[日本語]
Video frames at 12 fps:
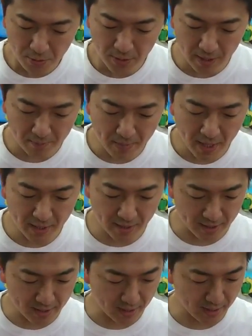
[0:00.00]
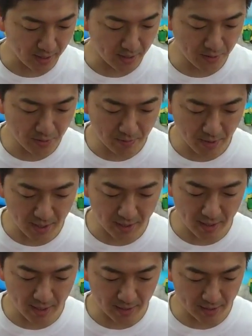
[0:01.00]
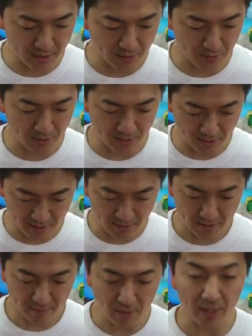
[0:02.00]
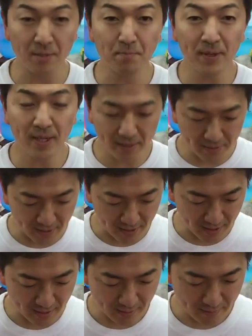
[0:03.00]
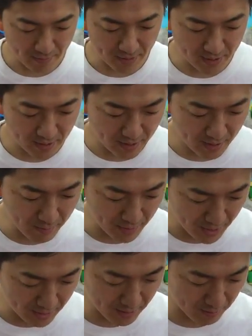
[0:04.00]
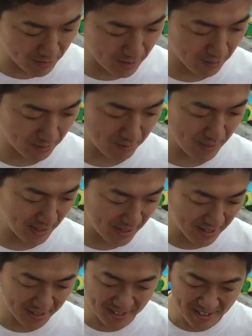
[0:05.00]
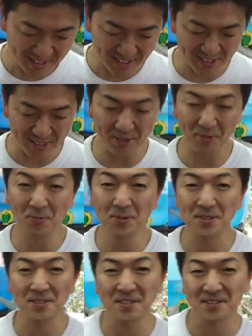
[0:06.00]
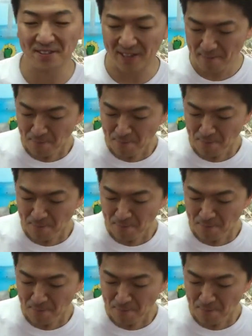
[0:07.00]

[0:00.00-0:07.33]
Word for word: 普段メインで使っているメガネレンチだそうですまあいっぱいあるんでね別に今なくてもいいよみたいな感じだと思うんですけどね